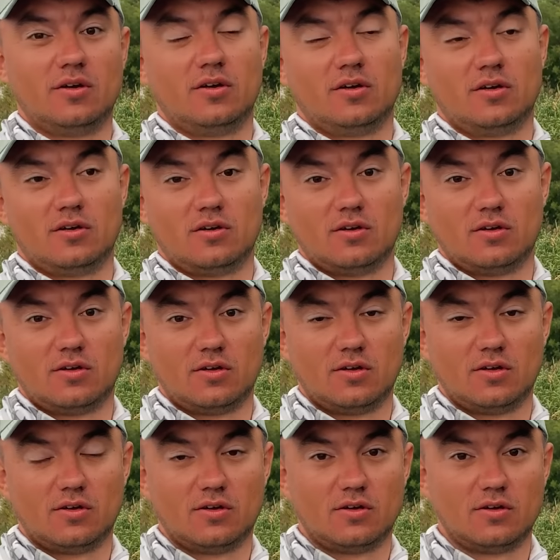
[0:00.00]

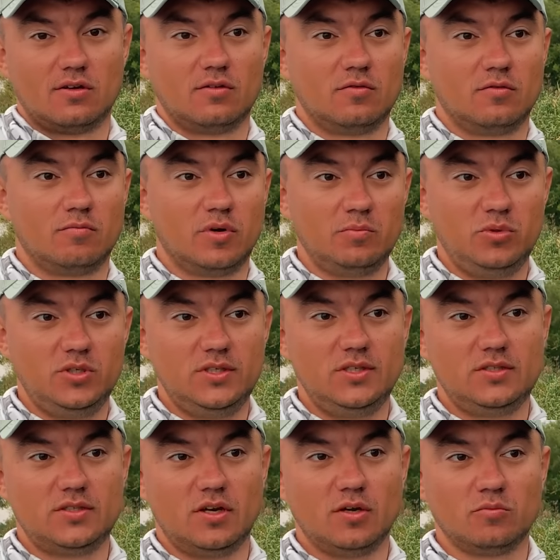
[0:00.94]
э,
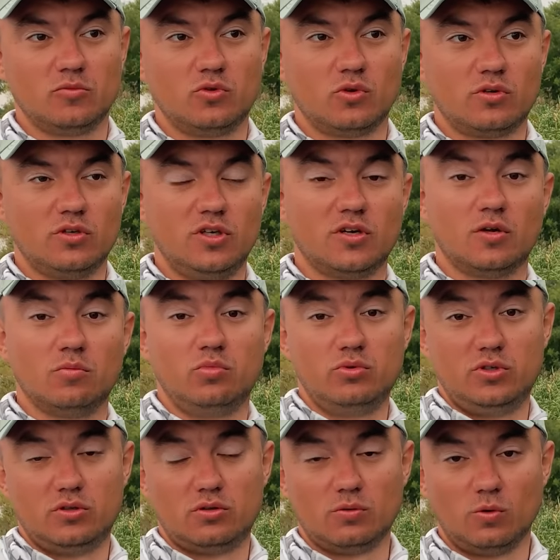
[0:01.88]
победителем турнира
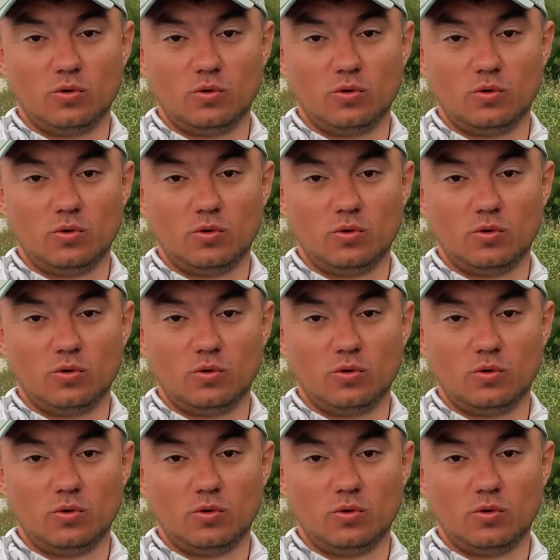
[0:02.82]
будет